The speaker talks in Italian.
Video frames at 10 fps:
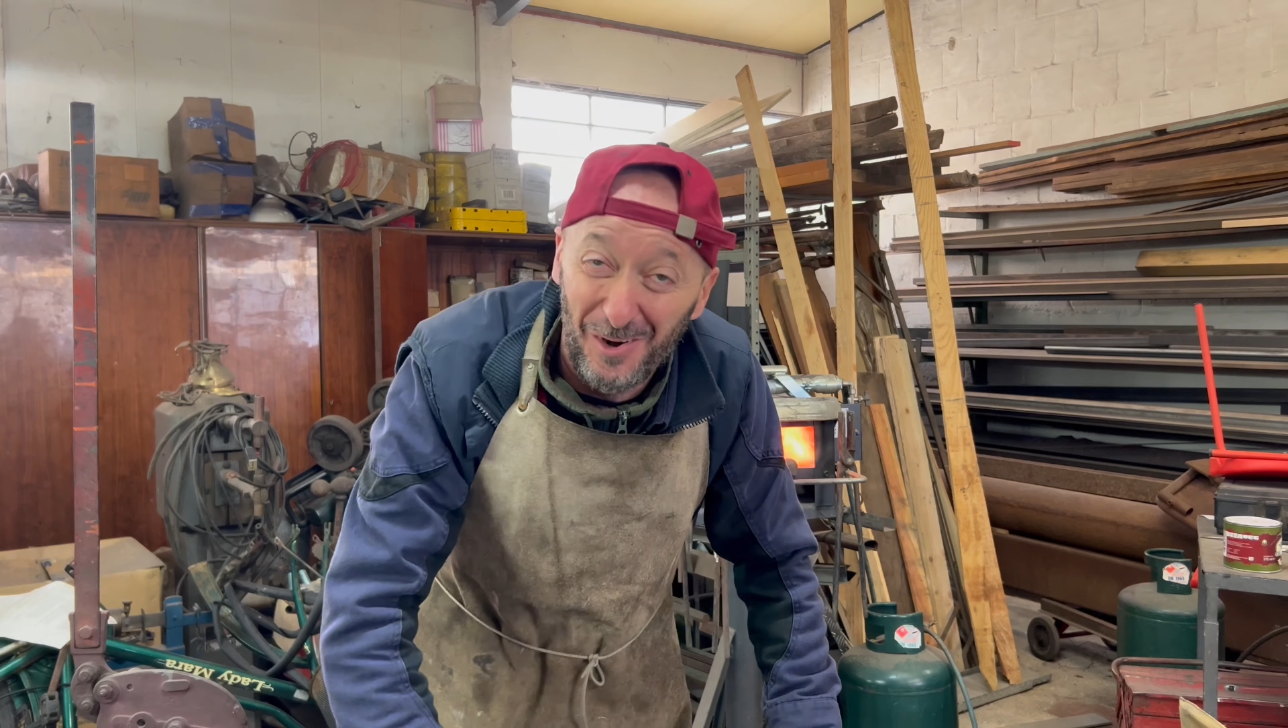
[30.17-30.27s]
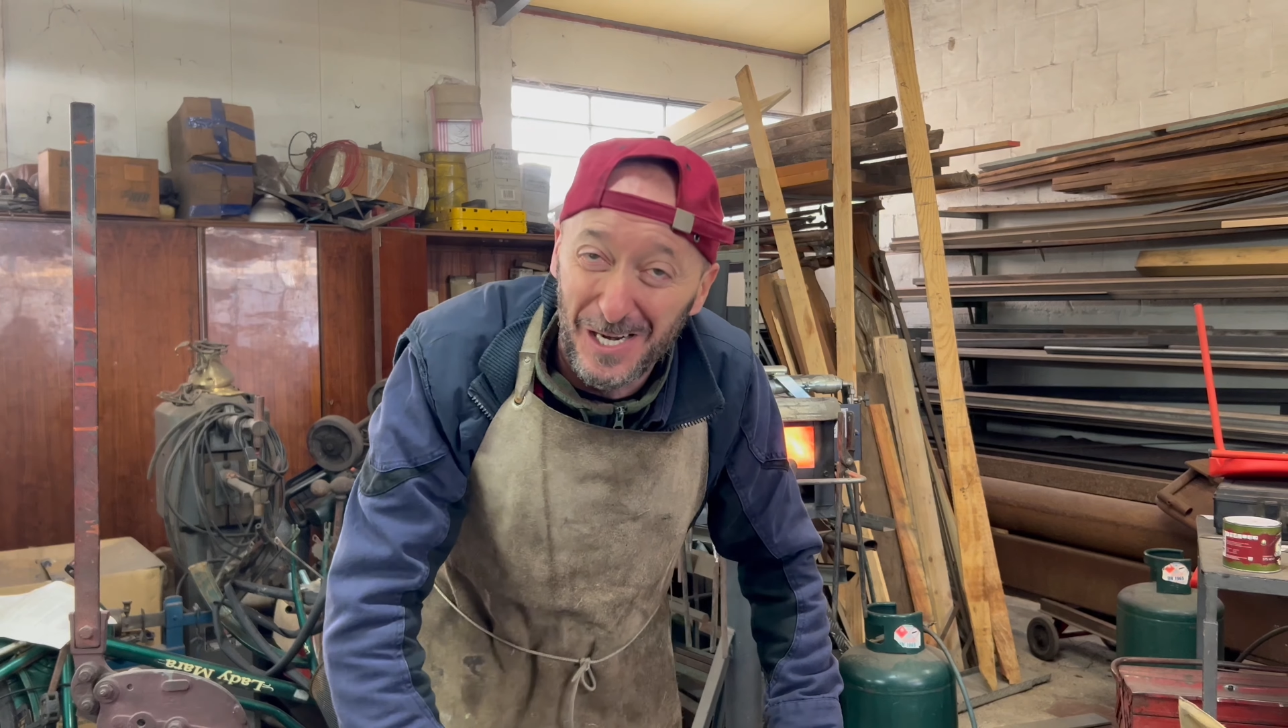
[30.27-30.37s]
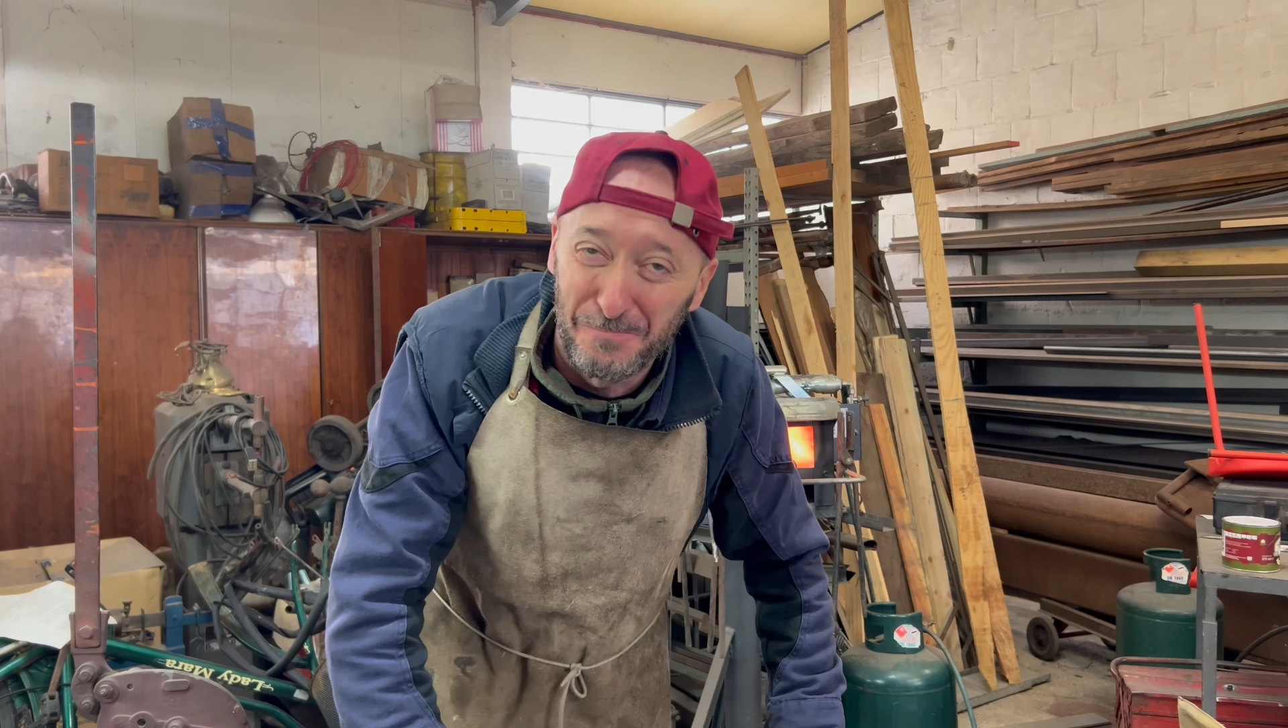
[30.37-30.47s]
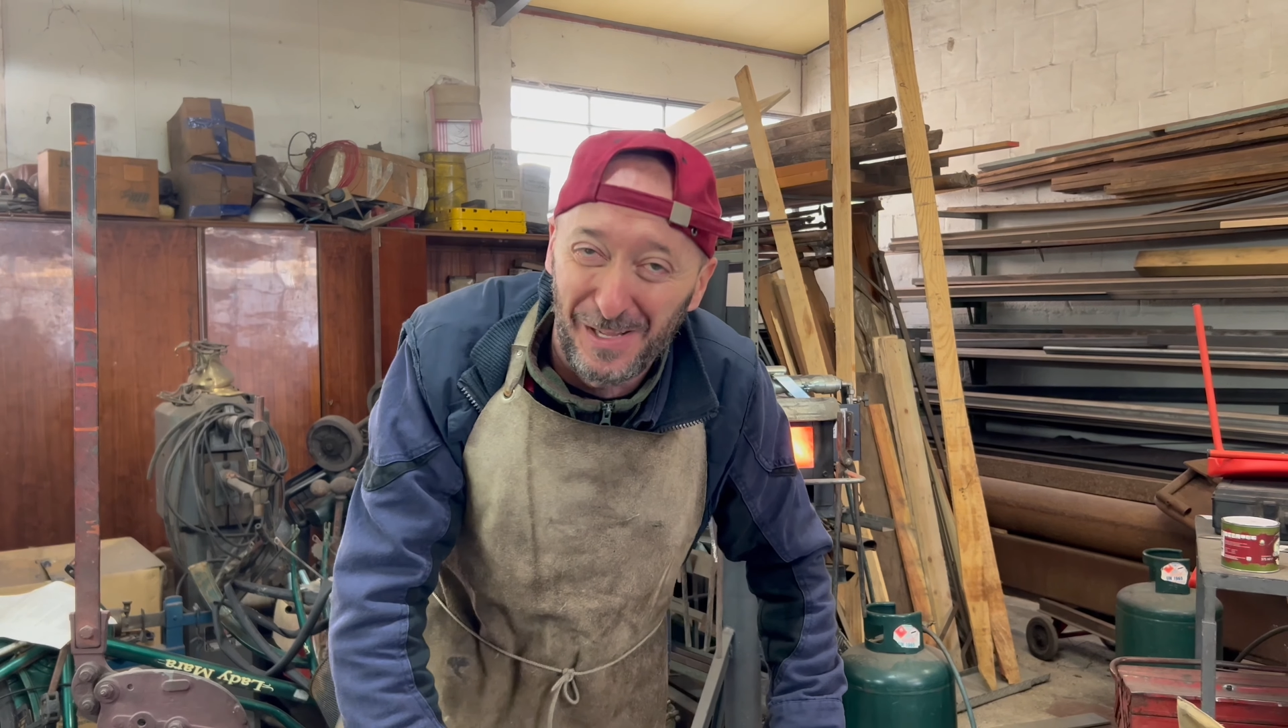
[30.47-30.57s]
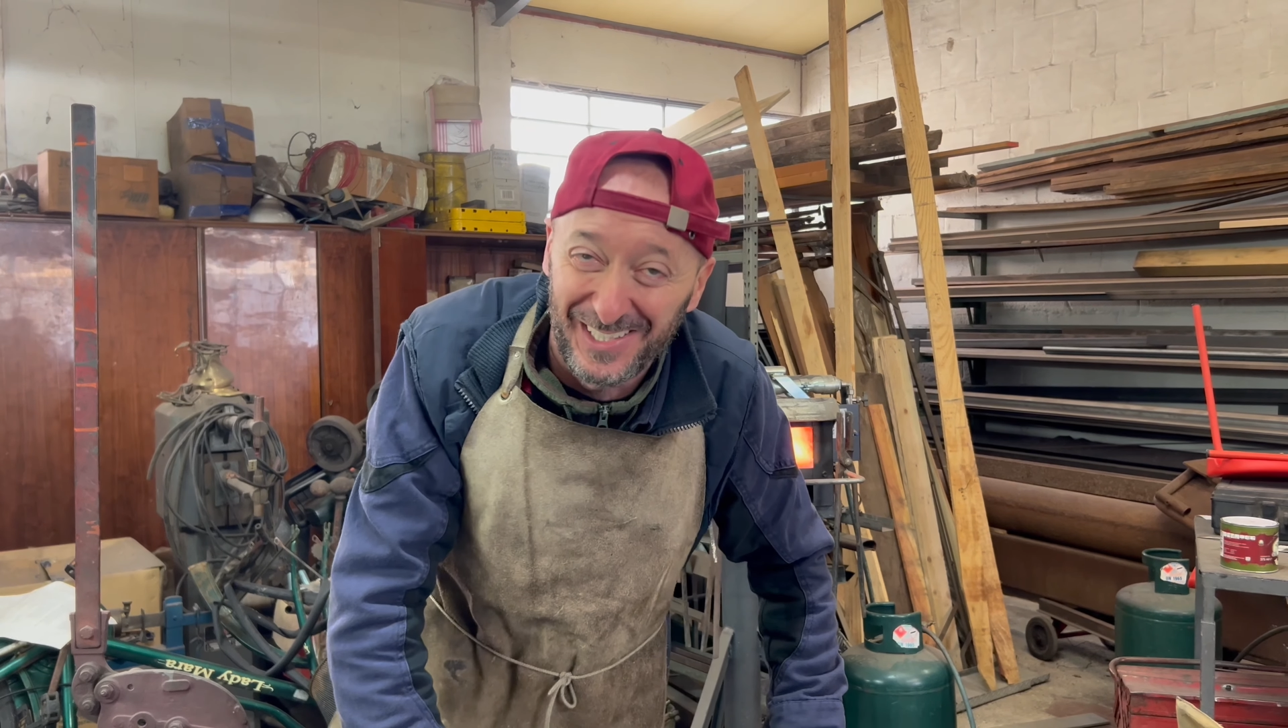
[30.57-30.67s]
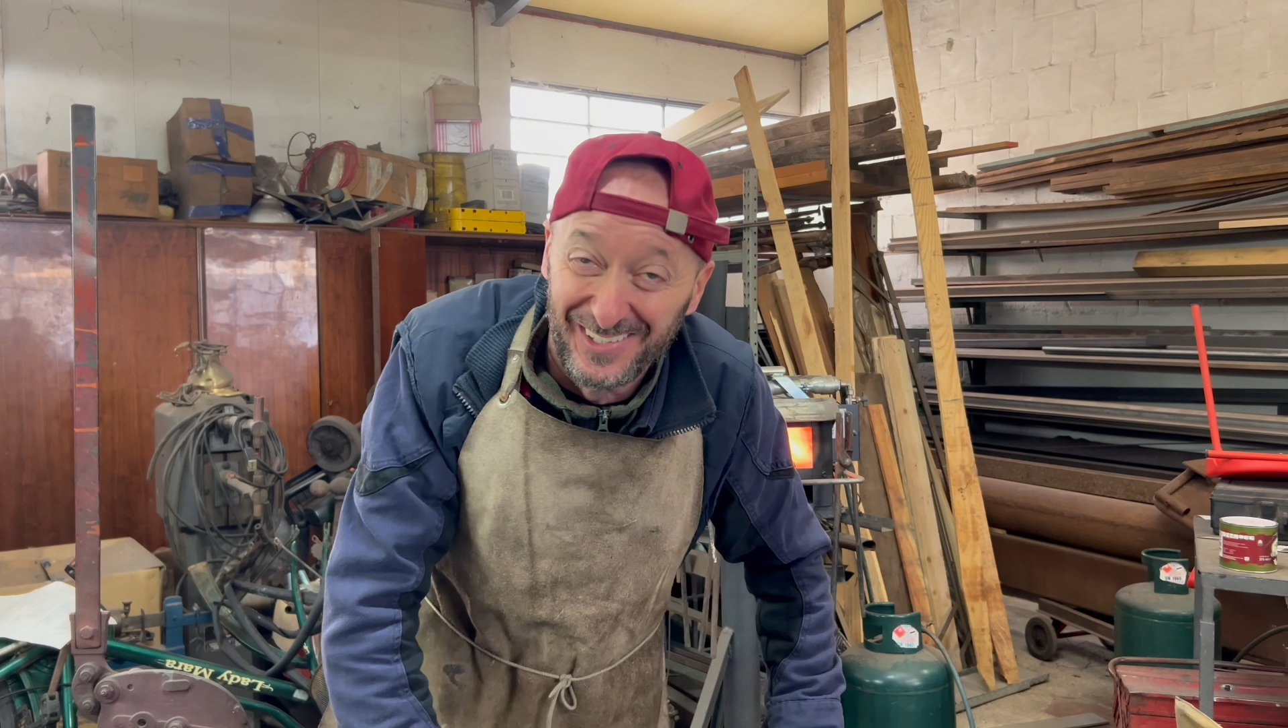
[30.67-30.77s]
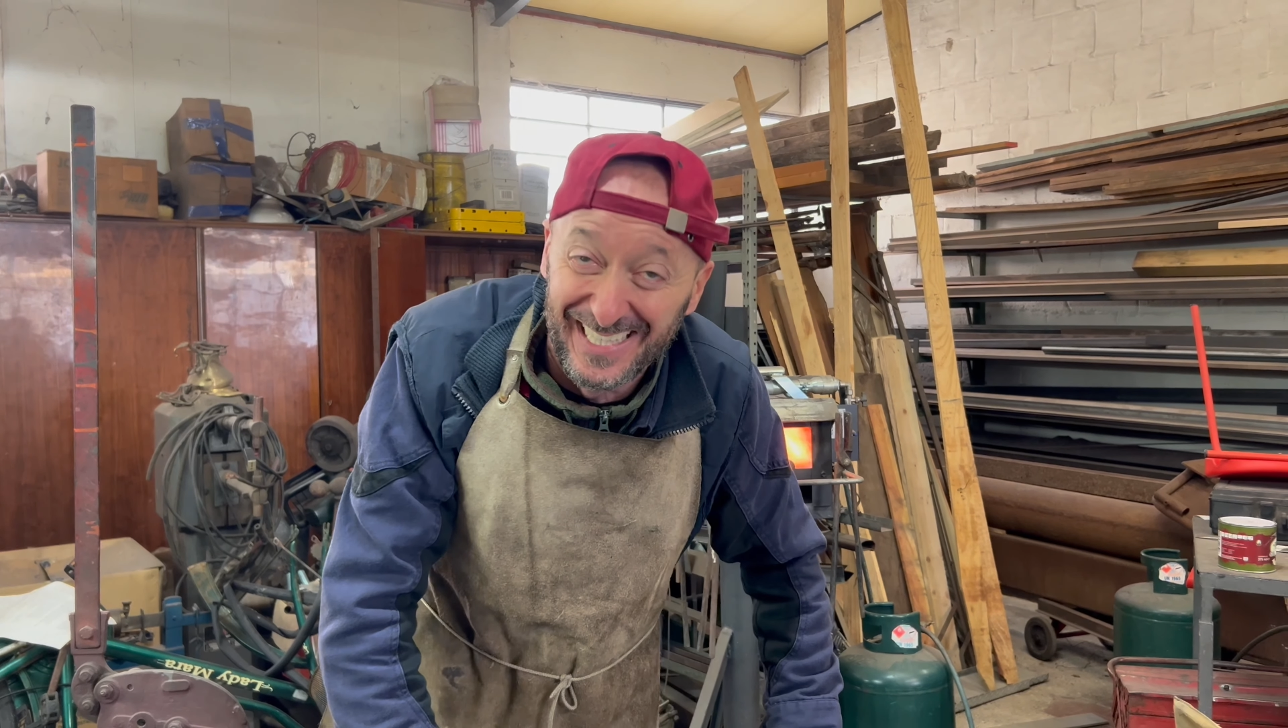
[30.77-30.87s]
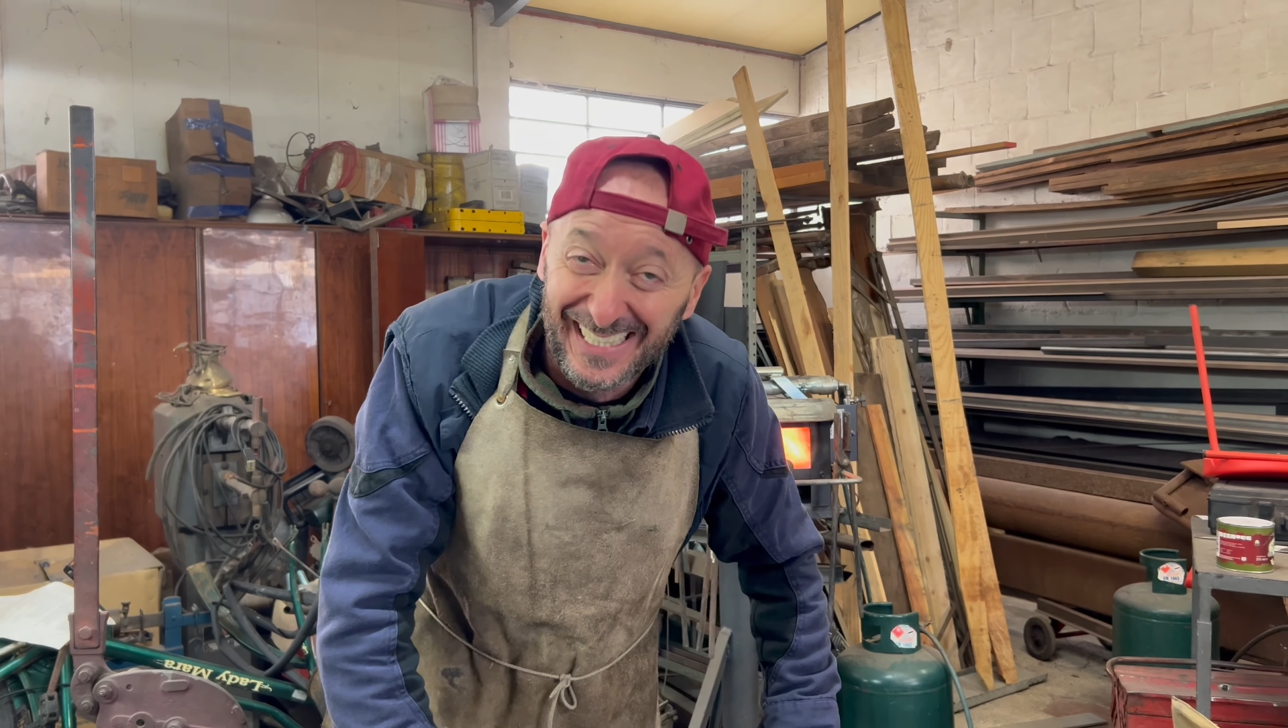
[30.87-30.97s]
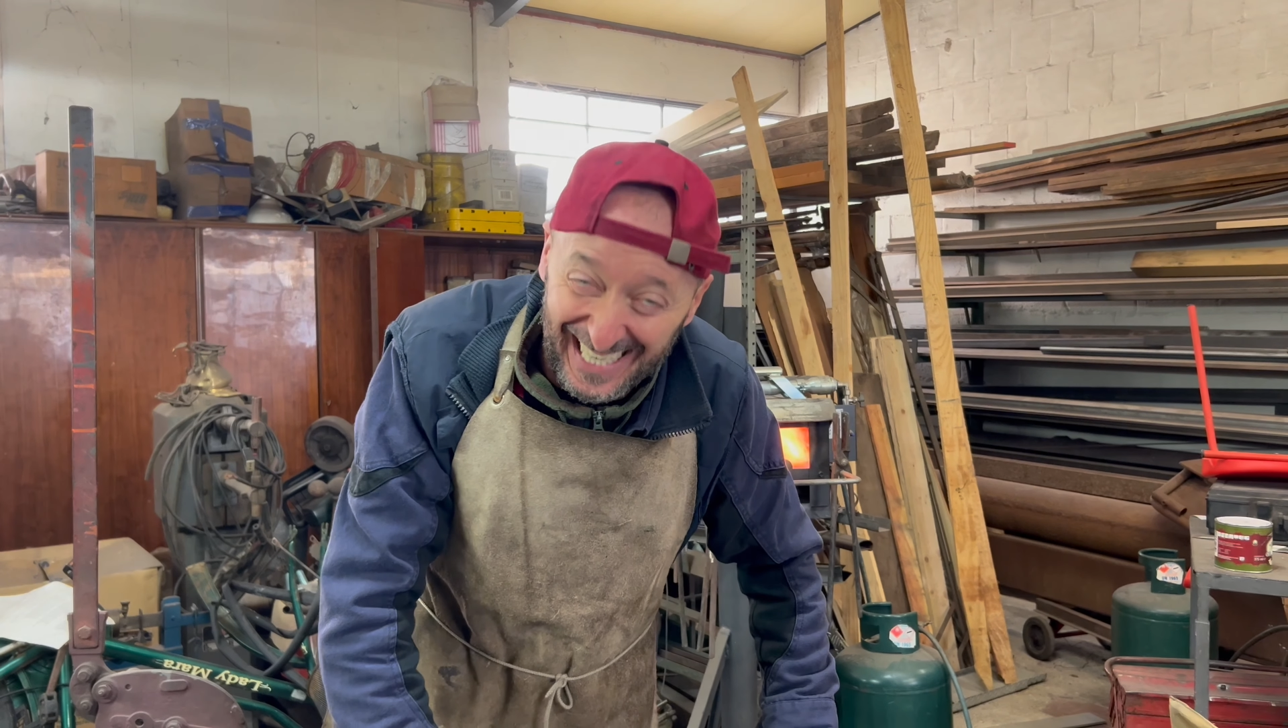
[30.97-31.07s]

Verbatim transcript: vuole il padrone.